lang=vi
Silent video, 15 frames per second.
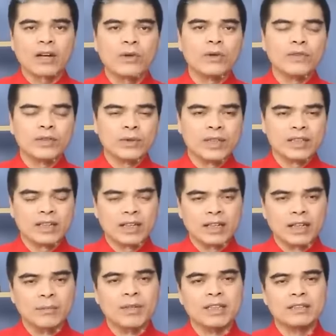à, quý vị chú ý
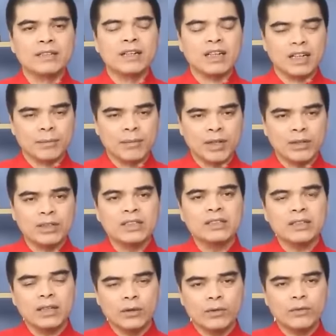nhé cái mặt dương là cái mặt có
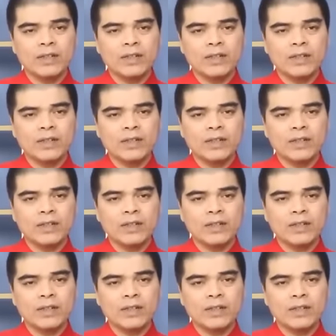chữ ấy,